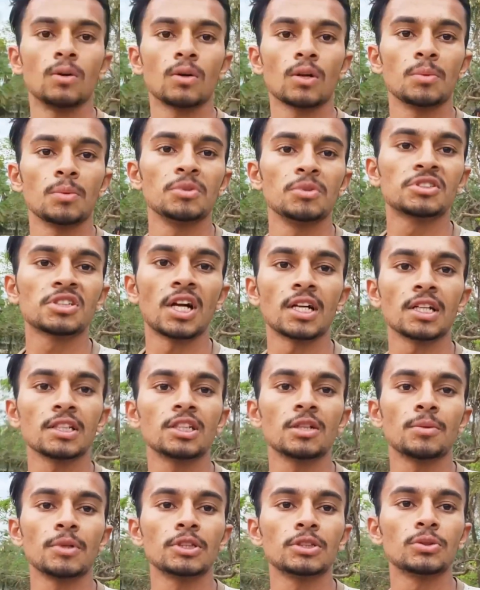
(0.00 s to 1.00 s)
और अभी साढ़े
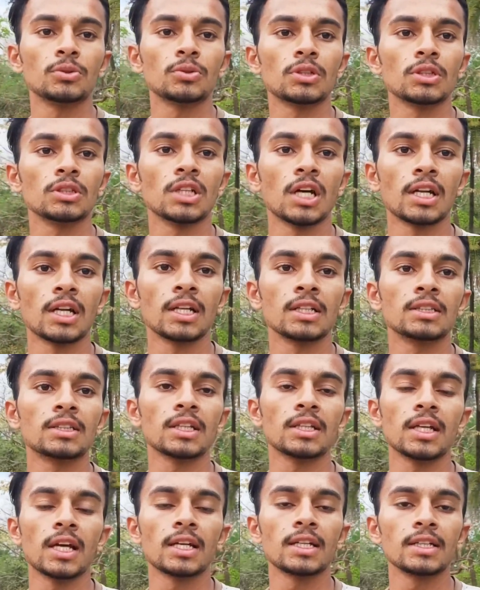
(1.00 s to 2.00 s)
छः बज चुकी जाने की
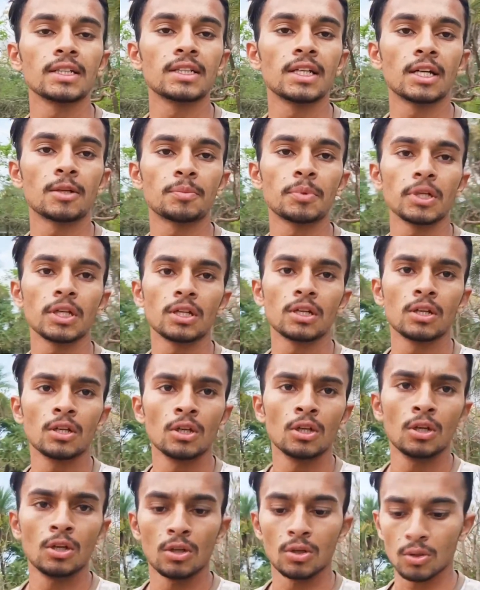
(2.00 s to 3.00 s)
तैयारी घर पे
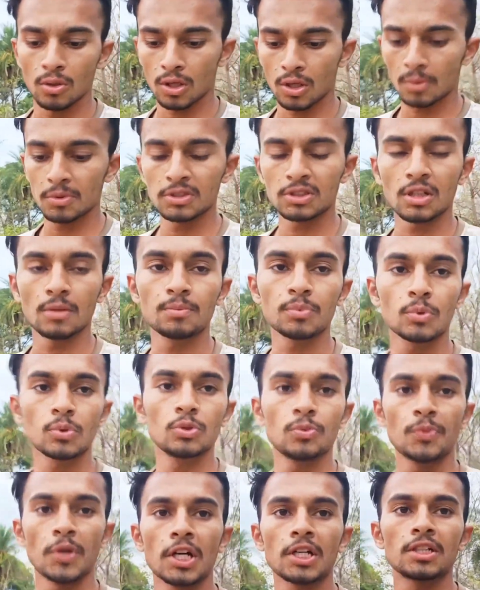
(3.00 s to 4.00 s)
और अभी सब
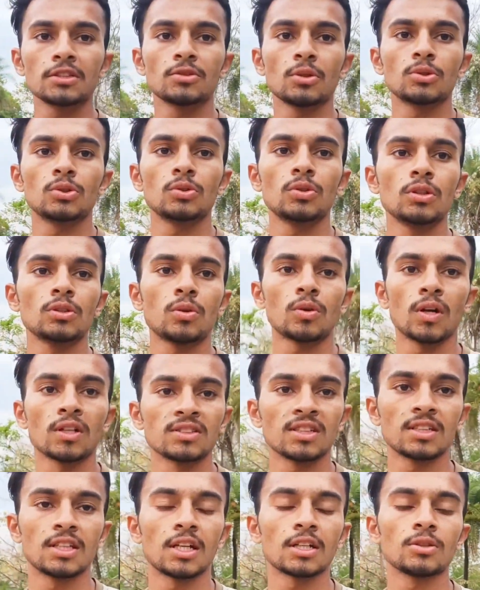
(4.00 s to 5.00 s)
कुछ प्रैक्टिस हो चुकी थोड़ा
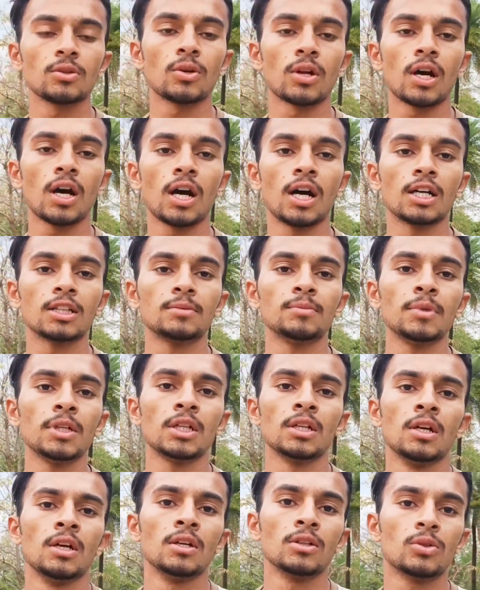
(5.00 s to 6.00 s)
सा दर्द हो रहा हाथ
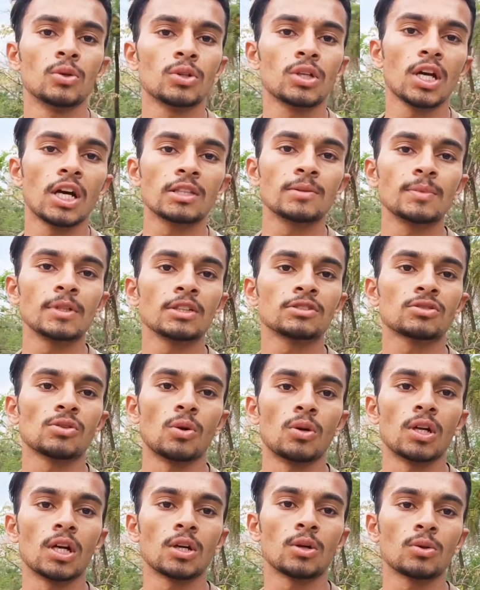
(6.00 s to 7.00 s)
में क्योंकि आज मैंने
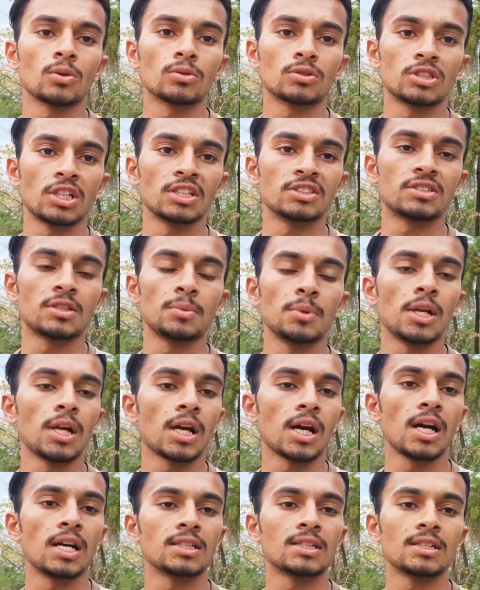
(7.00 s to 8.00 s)
शोल्डर और चेस्ट भी
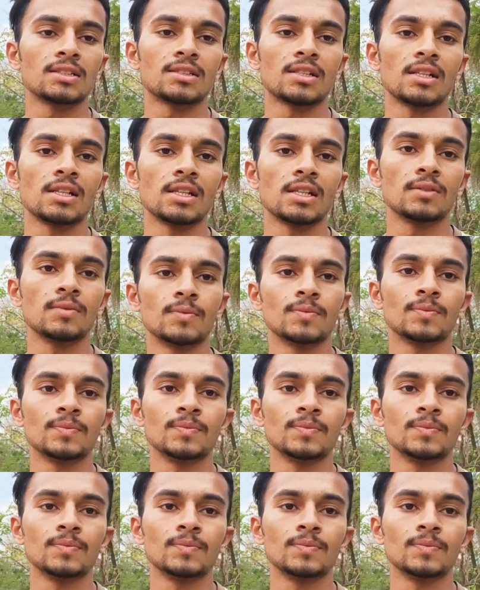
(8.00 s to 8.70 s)
लगाया था इसलिए